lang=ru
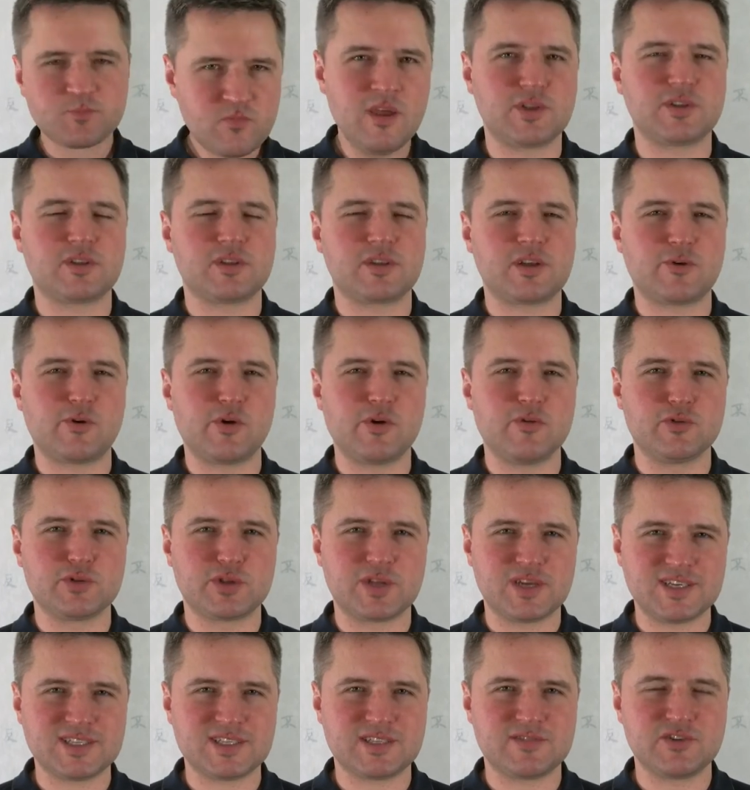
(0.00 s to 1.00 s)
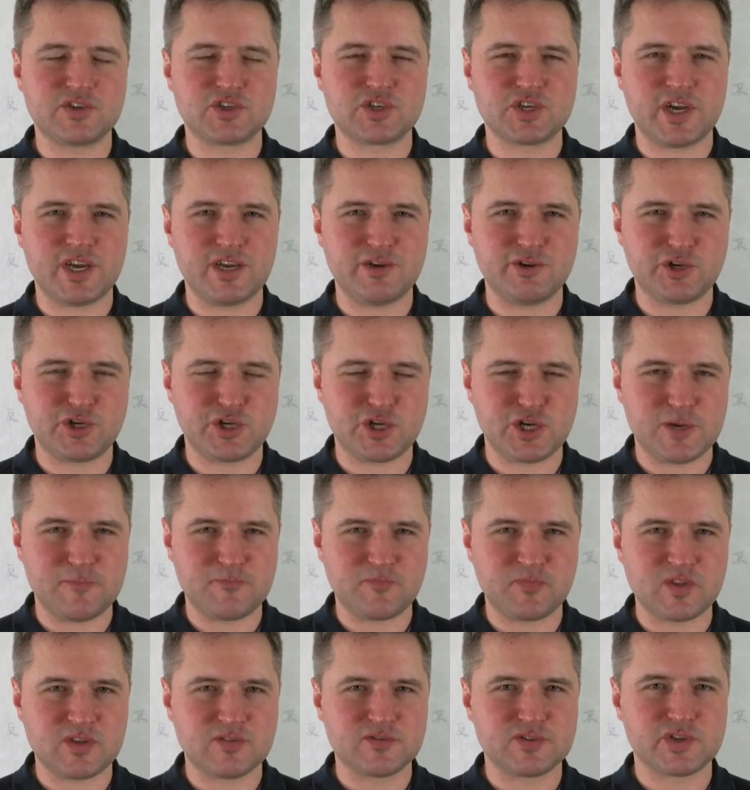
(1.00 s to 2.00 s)
Это такой вот освежающий
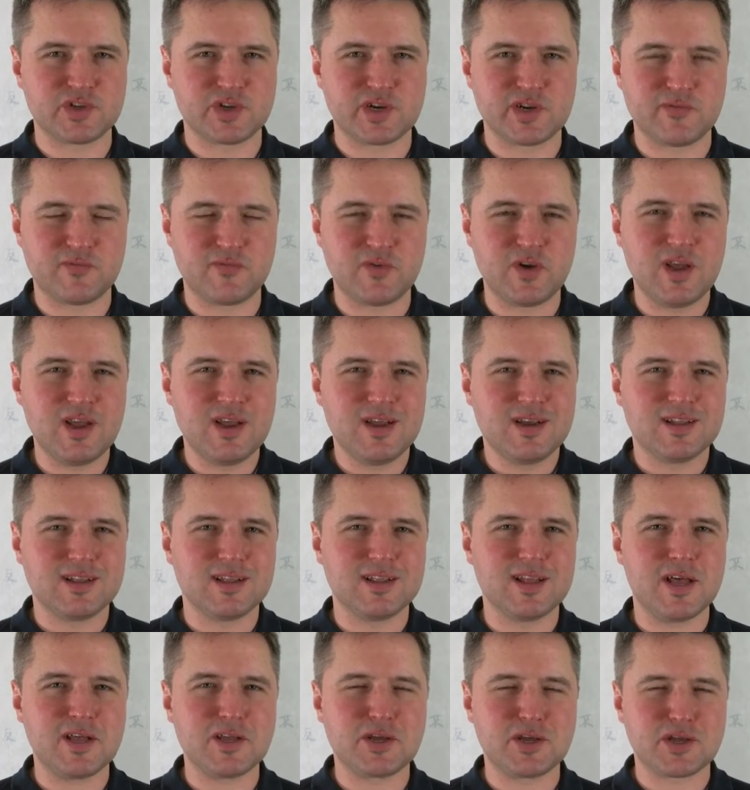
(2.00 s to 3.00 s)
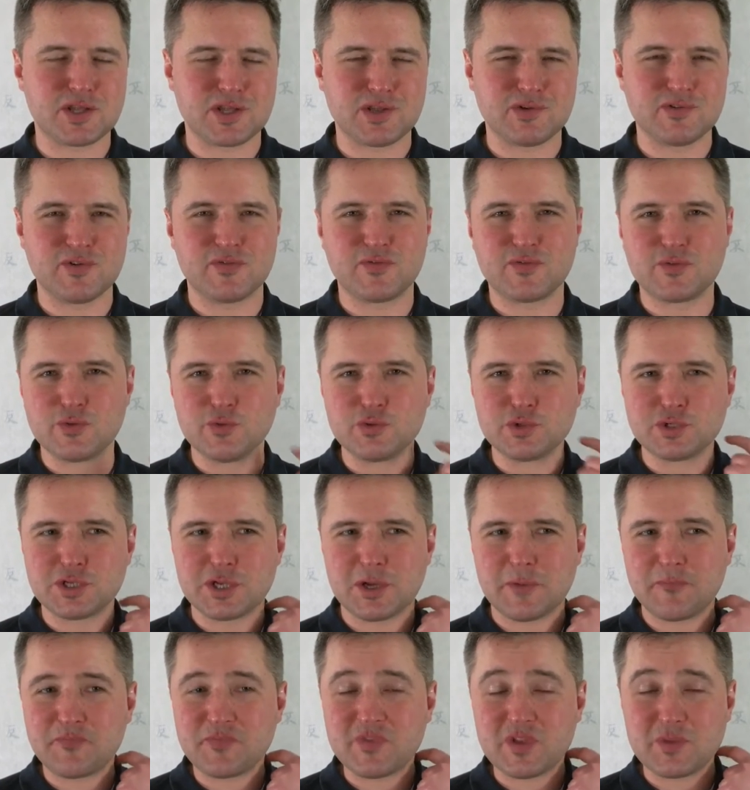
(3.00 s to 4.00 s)
взрыв лагерного
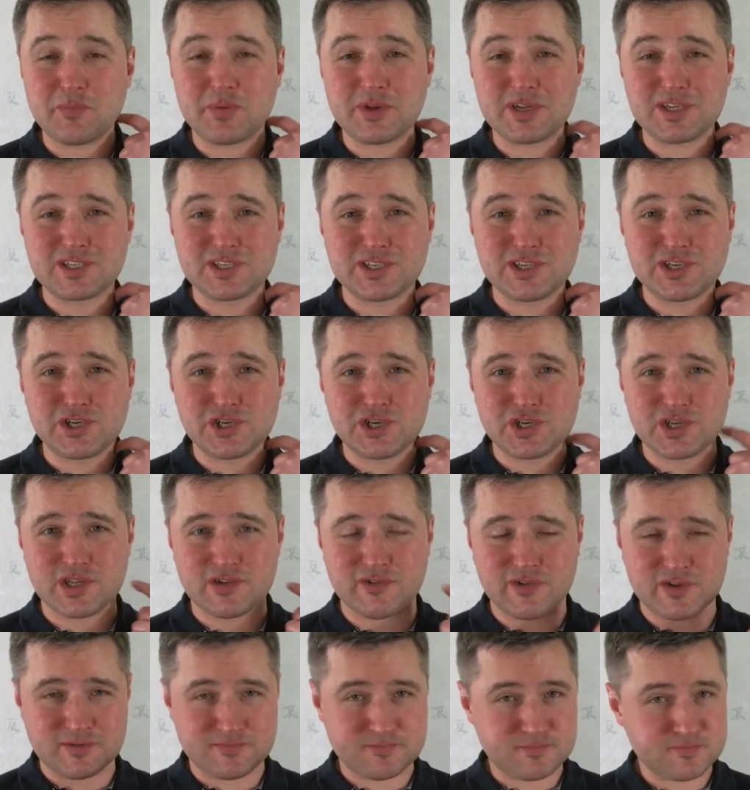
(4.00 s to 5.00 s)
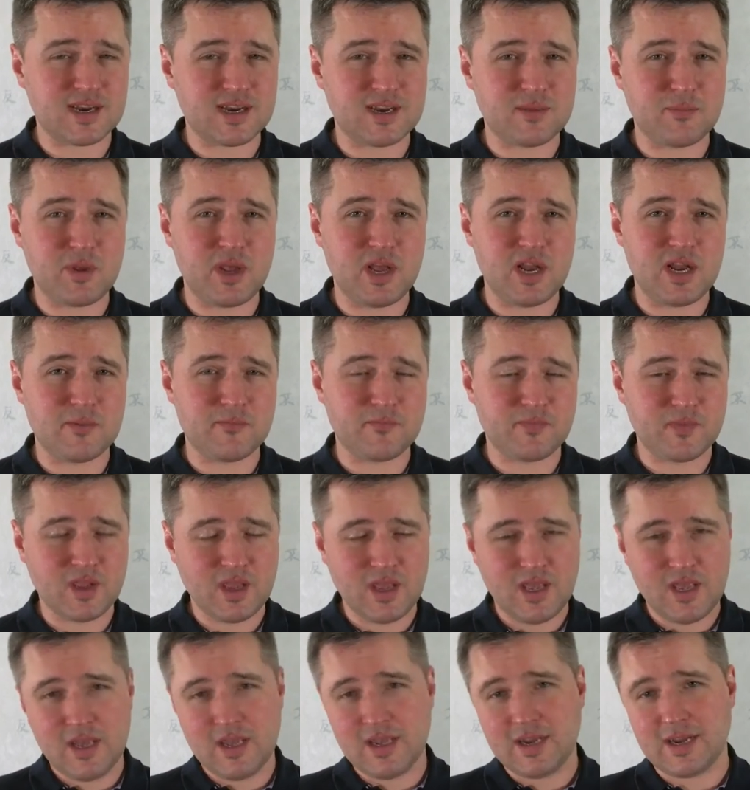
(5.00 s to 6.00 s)
вкуса, присыщенного хмелем
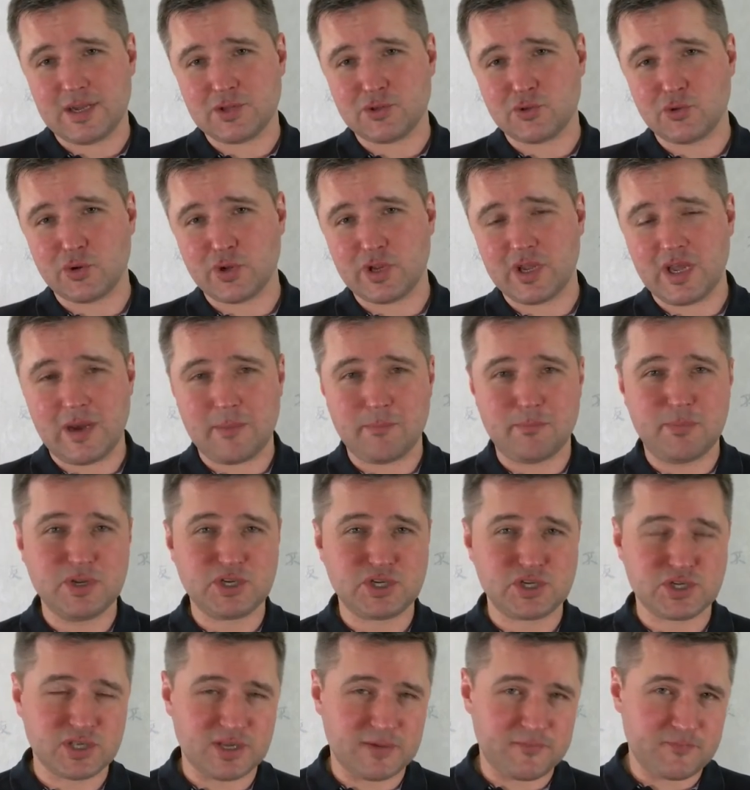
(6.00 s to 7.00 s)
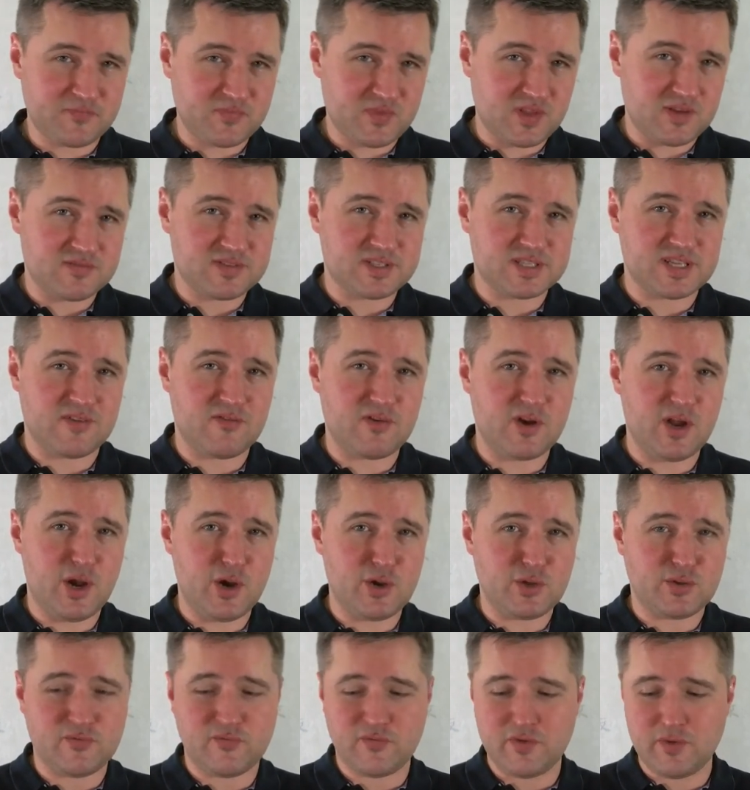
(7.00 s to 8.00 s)
который обычно
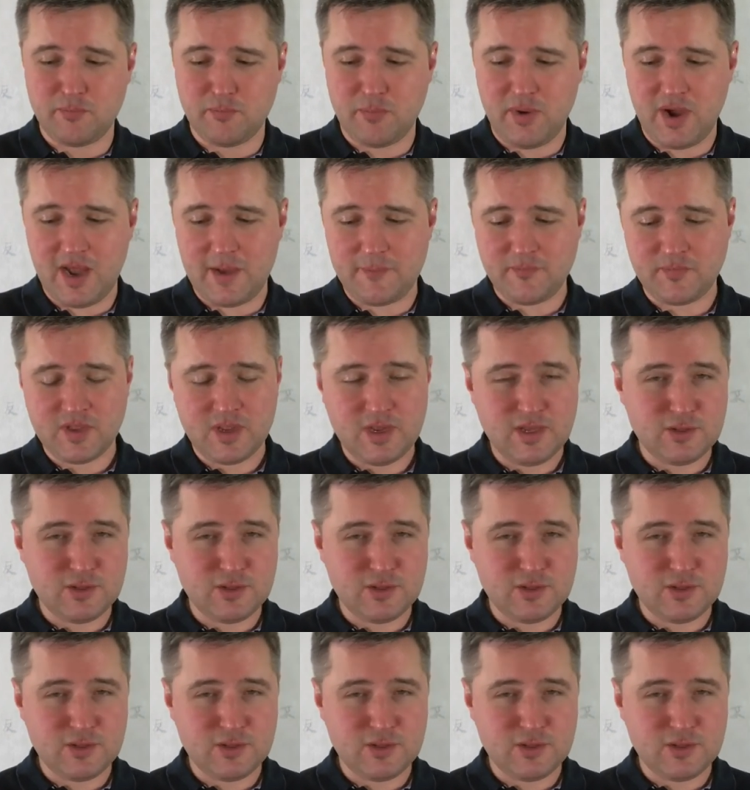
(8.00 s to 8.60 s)
вставляют в ИПА.